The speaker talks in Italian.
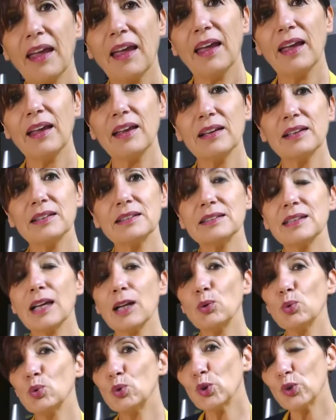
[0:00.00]
e
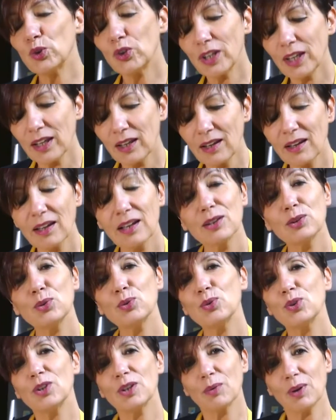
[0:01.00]
saluto te e
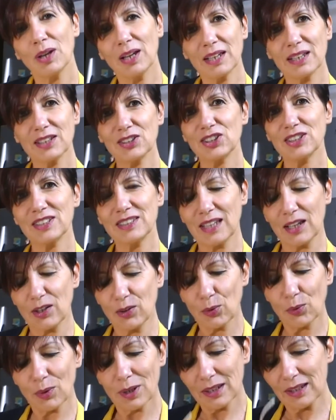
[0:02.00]
tutti quelli che ci
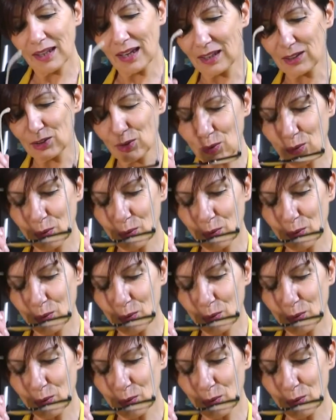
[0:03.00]
stanno guardando